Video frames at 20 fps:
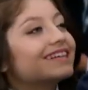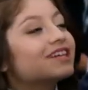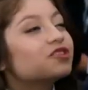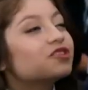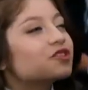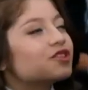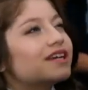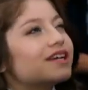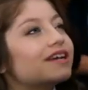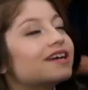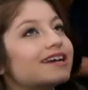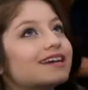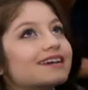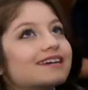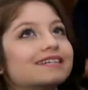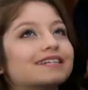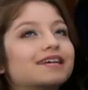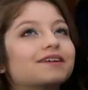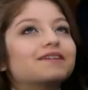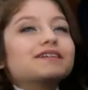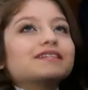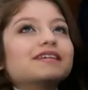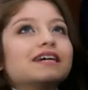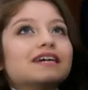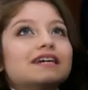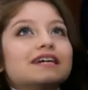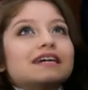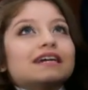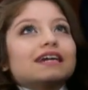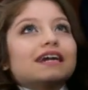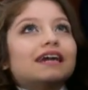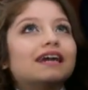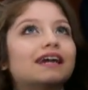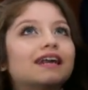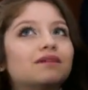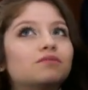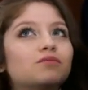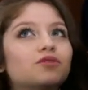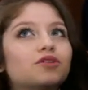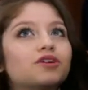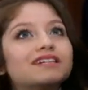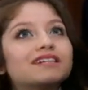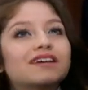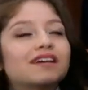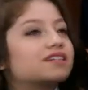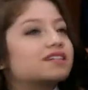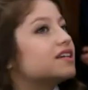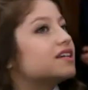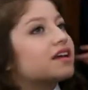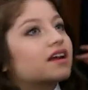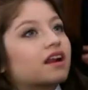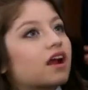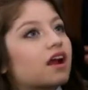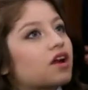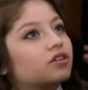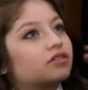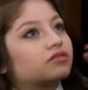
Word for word: Es que no sé, ¿sabes? El amor es así de